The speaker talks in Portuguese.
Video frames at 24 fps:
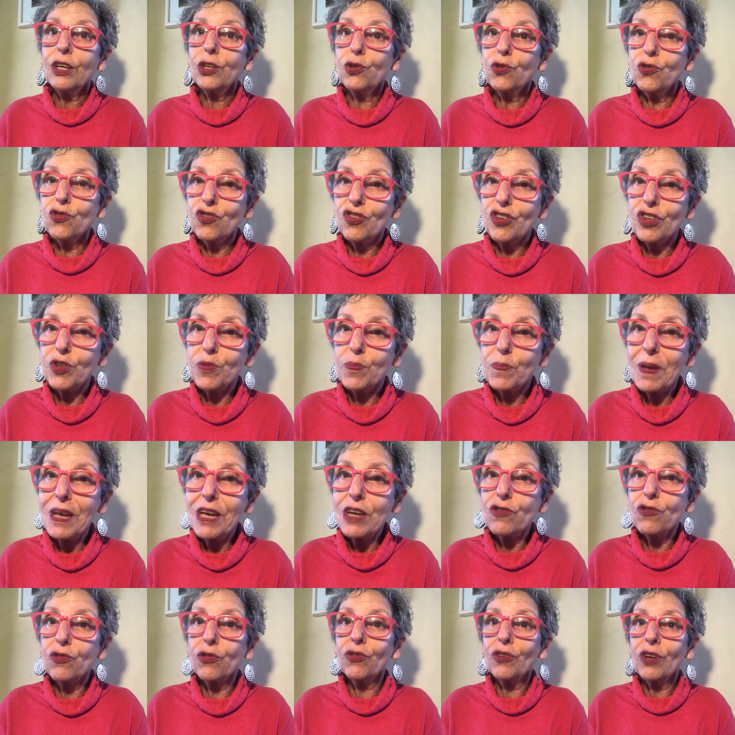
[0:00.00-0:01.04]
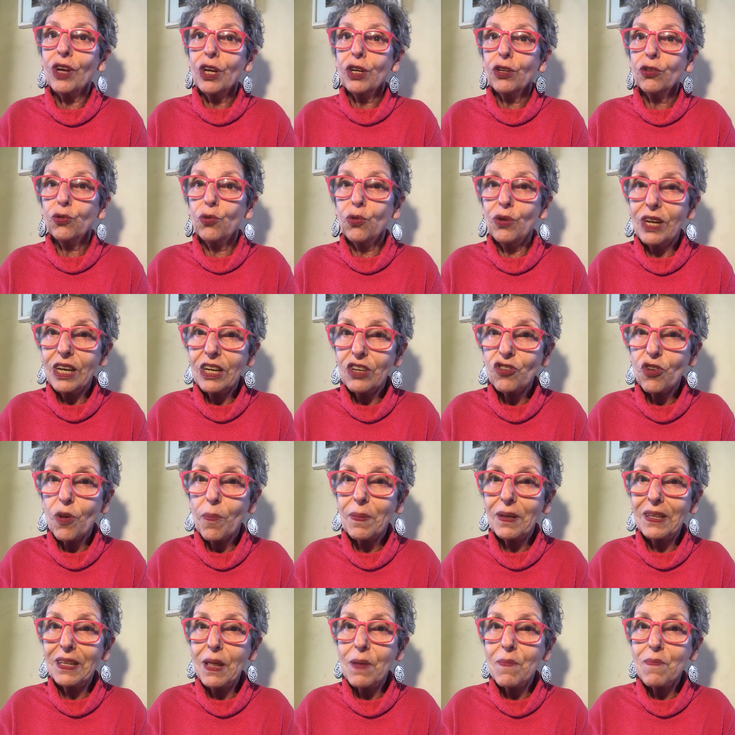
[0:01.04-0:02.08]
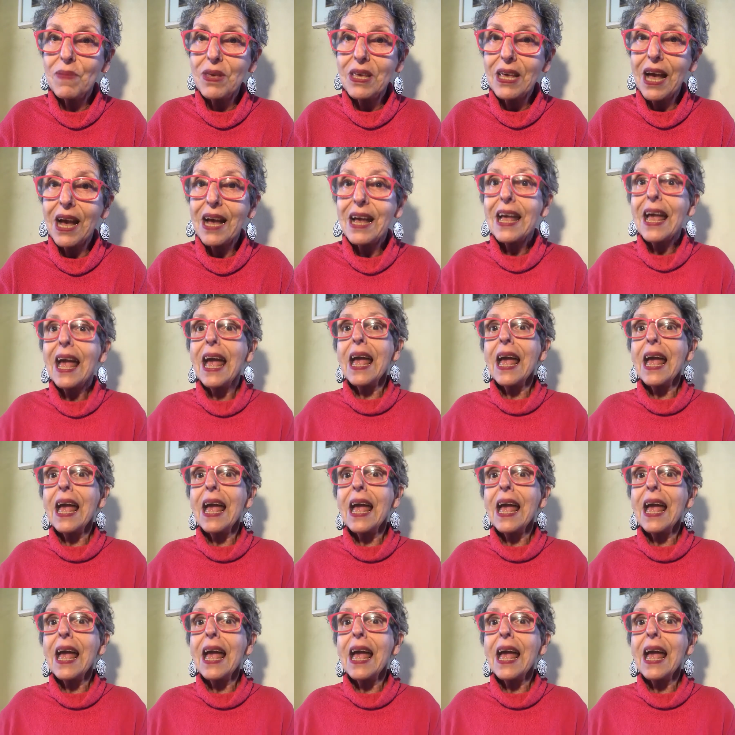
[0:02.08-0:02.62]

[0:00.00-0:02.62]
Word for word: e os despejos durante a pandemia.